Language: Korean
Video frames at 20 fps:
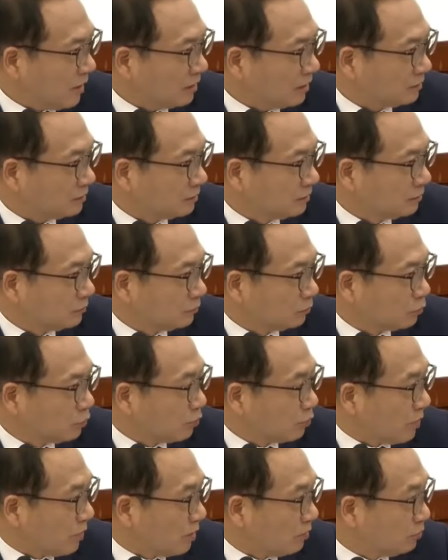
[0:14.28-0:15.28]
방,
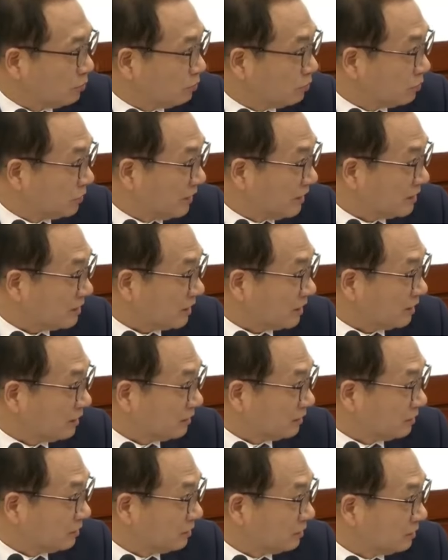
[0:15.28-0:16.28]
국방부
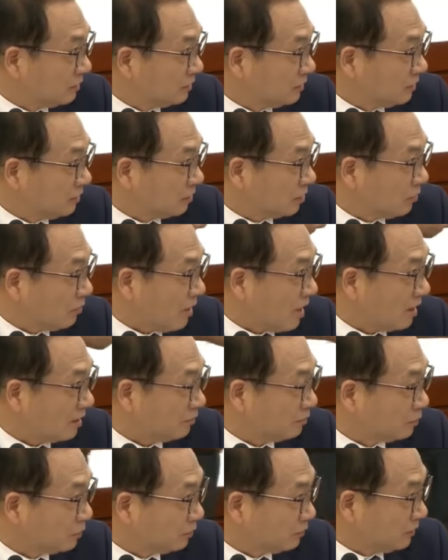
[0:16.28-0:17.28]
예산이 더
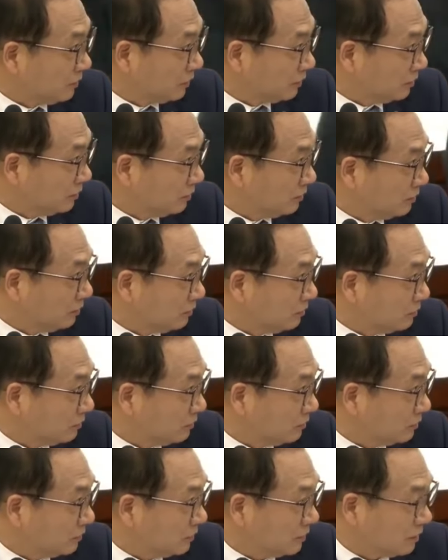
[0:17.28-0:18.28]
많은 부분이 있거든요.
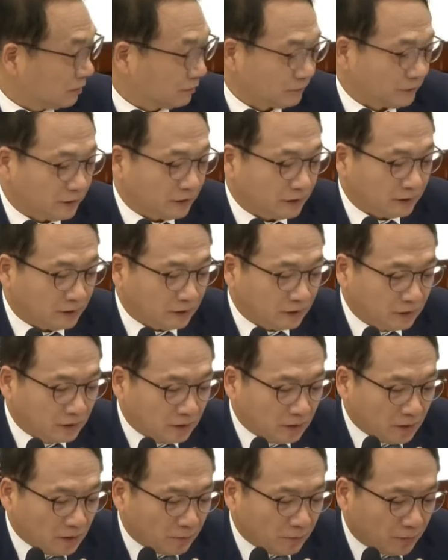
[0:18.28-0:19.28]
그렇기 때문에
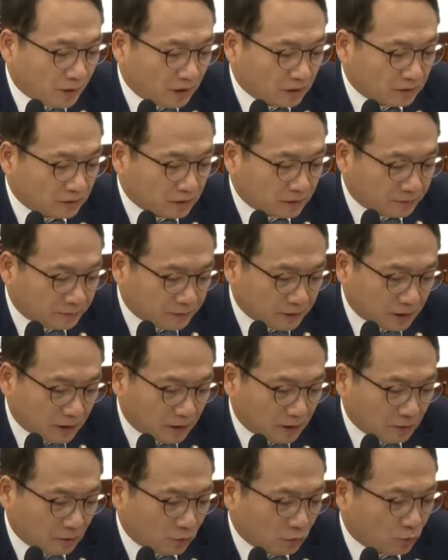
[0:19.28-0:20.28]

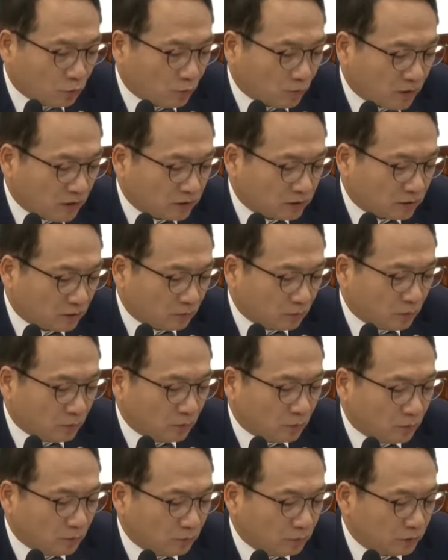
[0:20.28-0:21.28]
방첩사하고
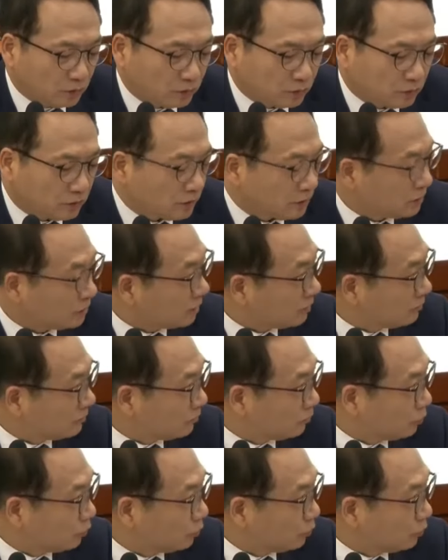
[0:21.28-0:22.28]
국방정보본부 37
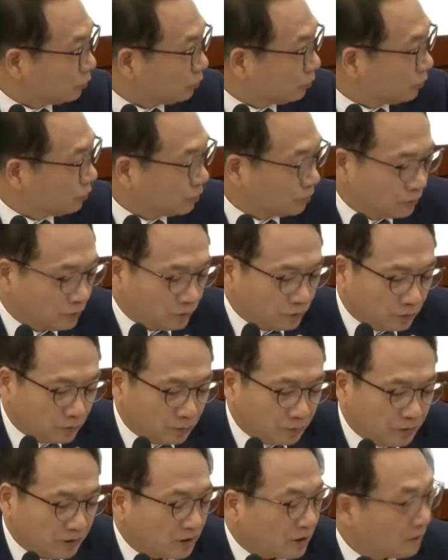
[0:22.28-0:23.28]
모두
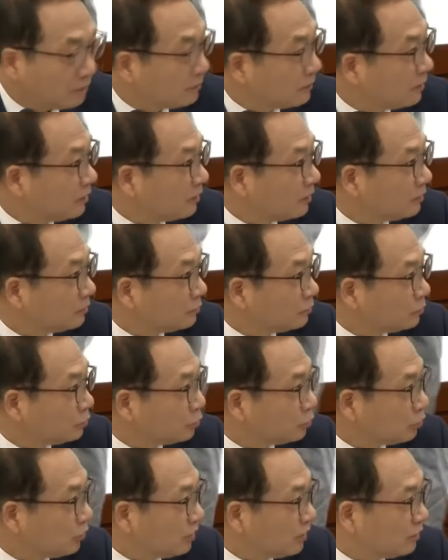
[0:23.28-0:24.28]
피감
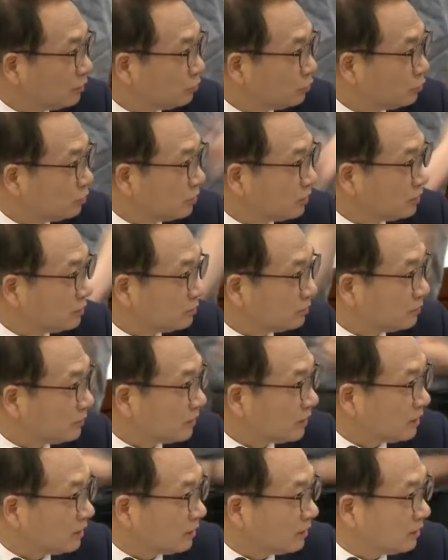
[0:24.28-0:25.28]
기관으로 추가해
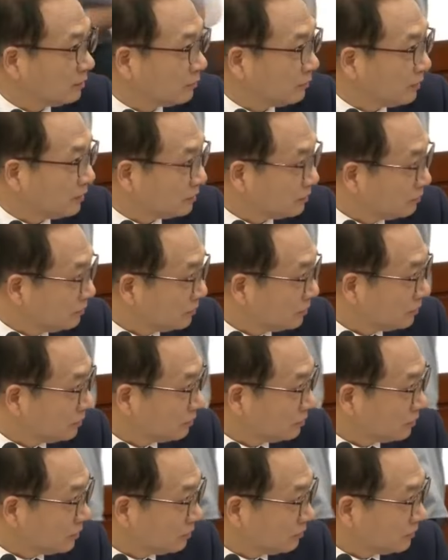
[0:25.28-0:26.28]
주셨으면 한다는 말씀을
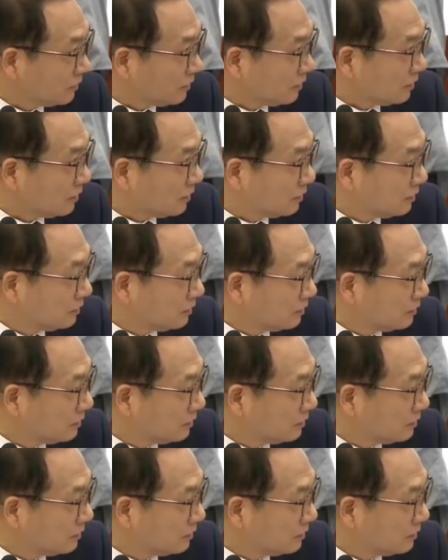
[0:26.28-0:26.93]
드리고자 합니다.